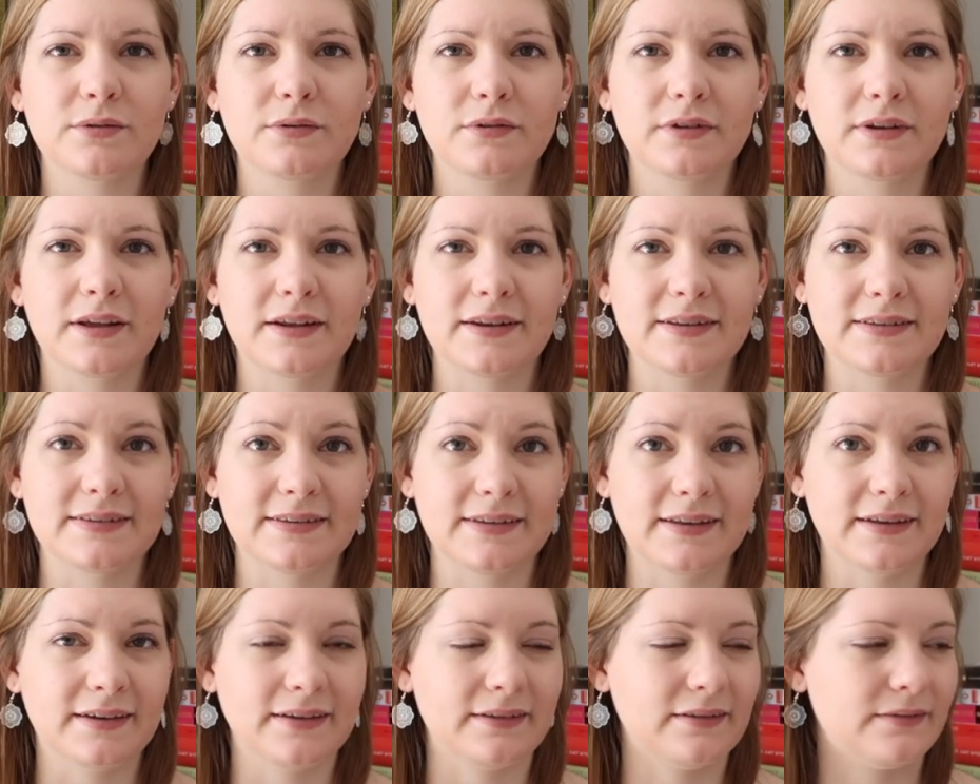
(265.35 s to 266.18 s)
irgendeine
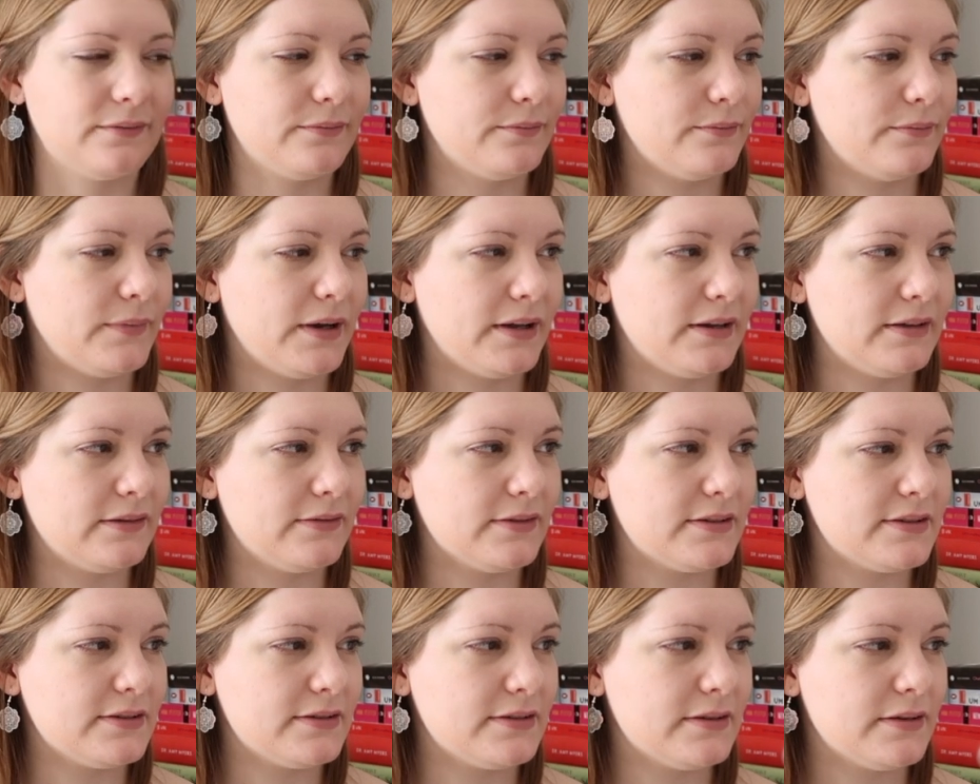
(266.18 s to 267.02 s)
Serie, meines
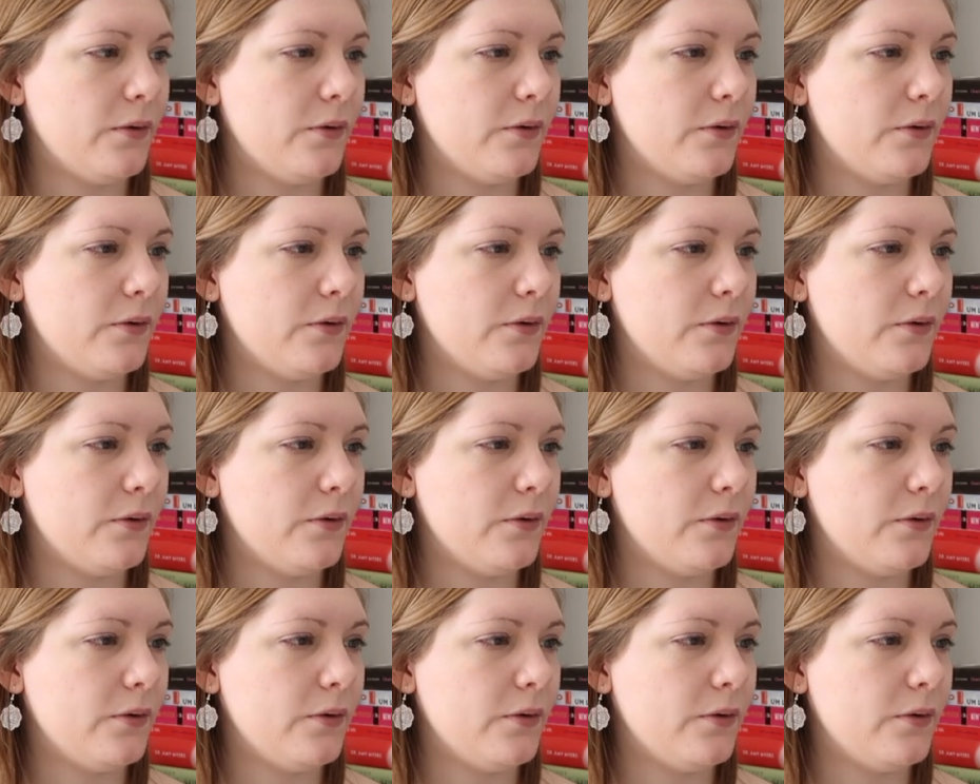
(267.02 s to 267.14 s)
Wissens.